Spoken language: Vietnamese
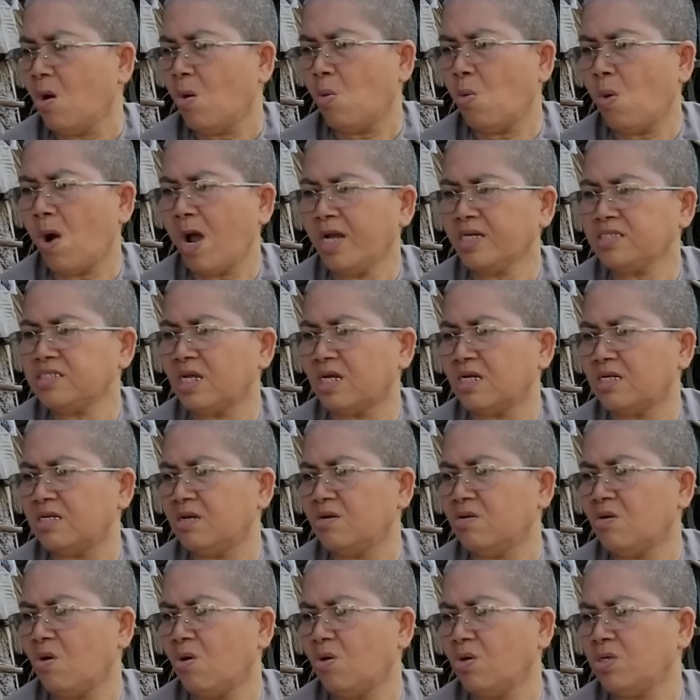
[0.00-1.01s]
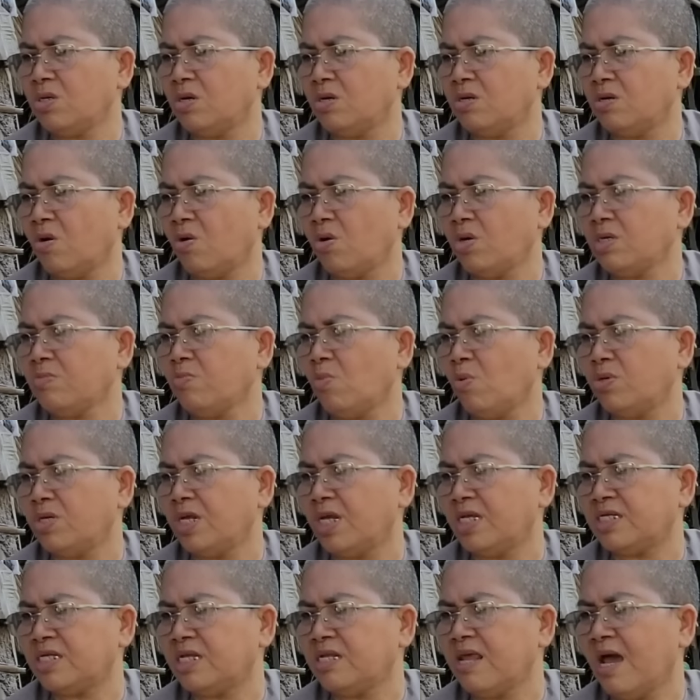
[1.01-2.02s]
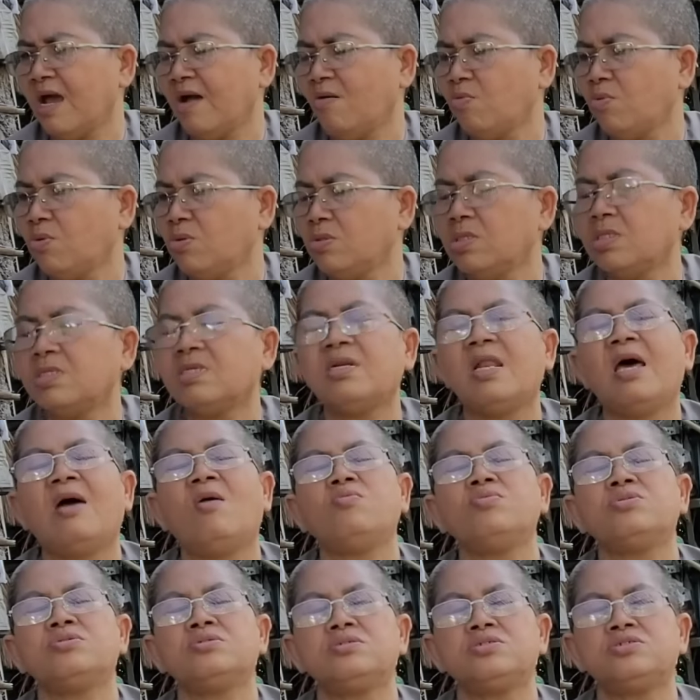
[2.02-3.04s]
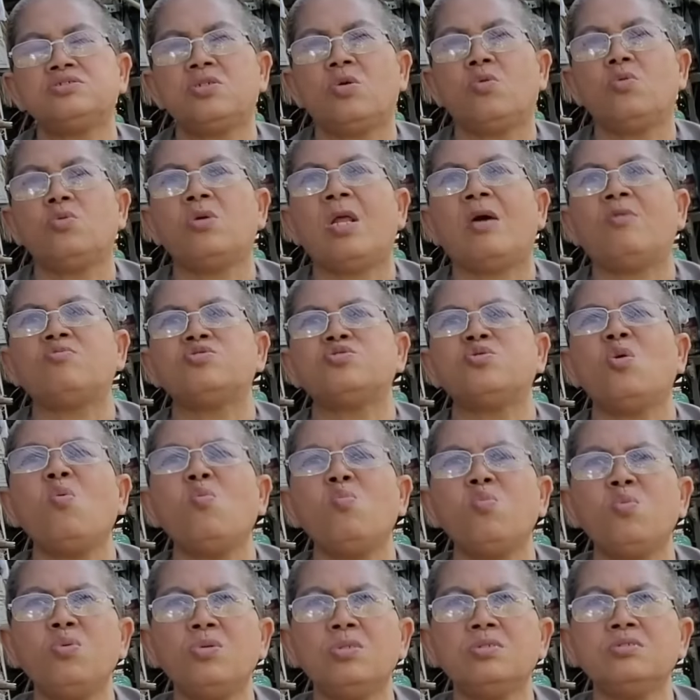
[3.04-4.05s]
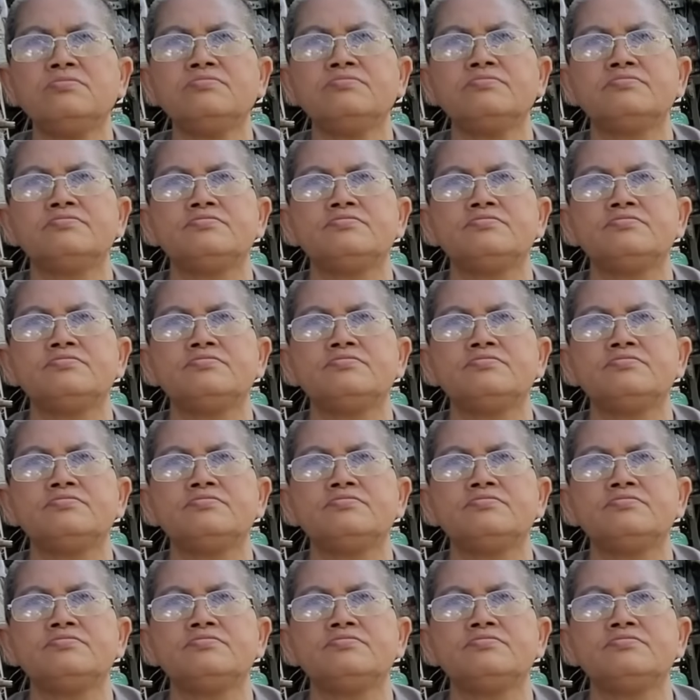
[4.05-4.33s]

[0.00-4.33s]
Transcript: quá trời nó hôi rồi hôi cái mùa này chị đau luôn rồi đau cô đau sốt luôn